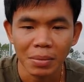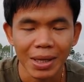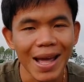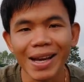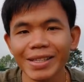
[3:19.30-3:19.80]

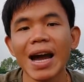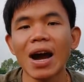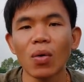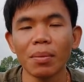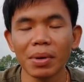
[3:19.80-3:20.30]
มันลาก
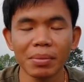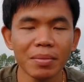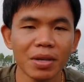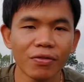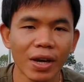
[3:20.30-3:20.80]
ยาวอ่ะมัน
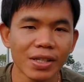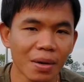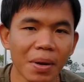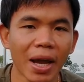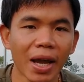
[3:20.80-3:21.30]
ไม่มีไฟ
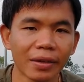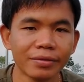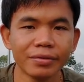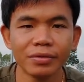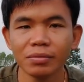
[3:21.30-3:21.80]
จากแผง
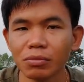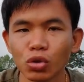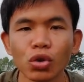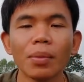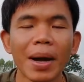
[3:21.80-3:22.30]

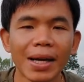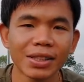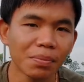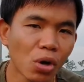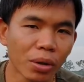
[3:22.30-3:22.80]
ช่วยมา
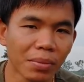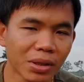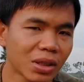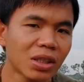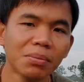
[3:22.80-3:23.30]
ซัพพอร์ต
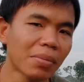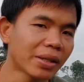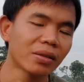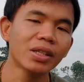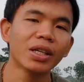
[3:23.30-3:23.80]
มันจะดึงแบ
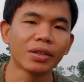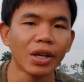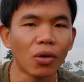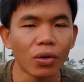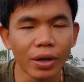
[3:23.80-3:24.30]
ตเตอรี่อย่าง
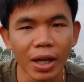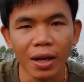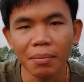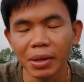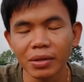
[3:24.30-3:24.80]
เดียวนะ
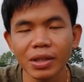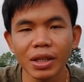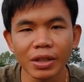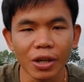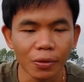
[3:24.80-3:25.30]
ฮะแบตเตอ
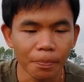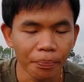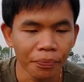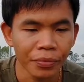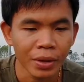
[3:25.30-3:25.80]
รี่อย่างเดียว
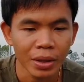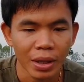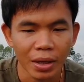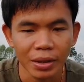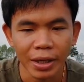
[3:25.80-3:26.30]

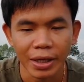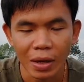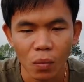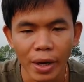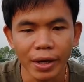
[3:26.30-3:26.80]
นะฮะใน
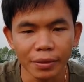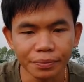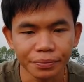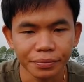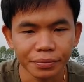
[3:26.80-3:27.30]
กลางวันเนี่ย
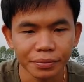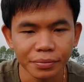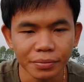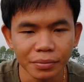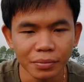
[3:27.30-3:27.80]

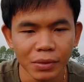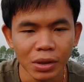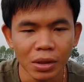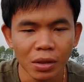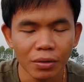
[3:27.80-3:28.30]

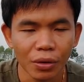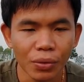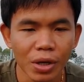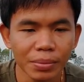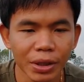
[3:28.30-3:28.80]
เรา
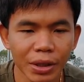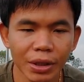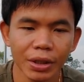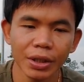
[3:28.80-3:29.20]
เริ่มที่